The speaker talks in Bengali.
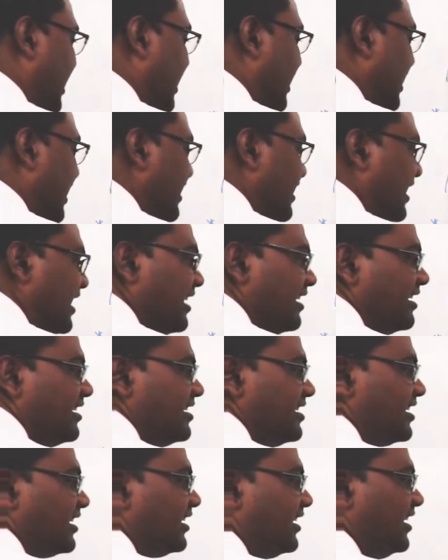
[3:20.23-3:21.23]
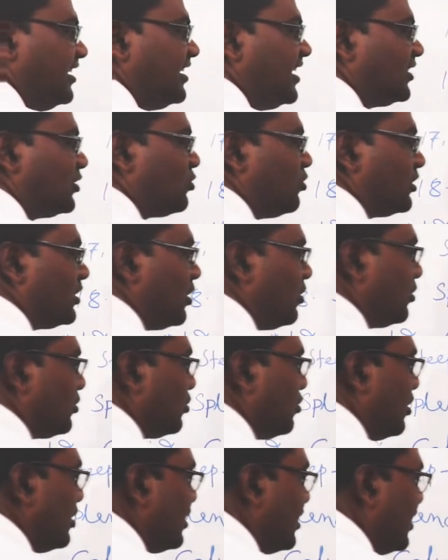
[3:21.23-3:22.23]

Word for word: আগের লাইনে গ্লিডেথ কথার অর্থ